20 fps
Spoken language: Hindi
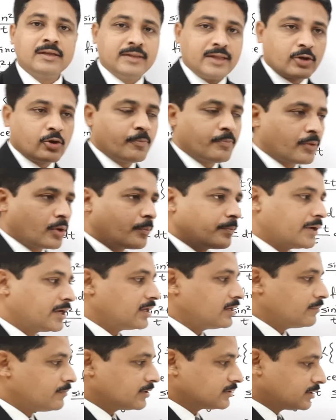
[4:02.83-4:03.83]
देखो
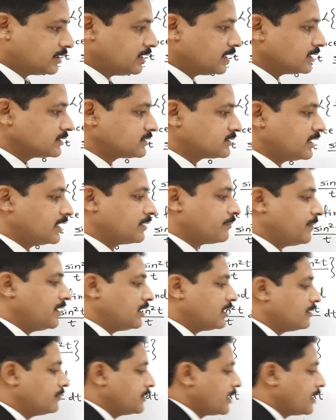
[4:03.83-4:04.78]
प्रॉपर्टी नंबर थ्री का स्टेटमेंट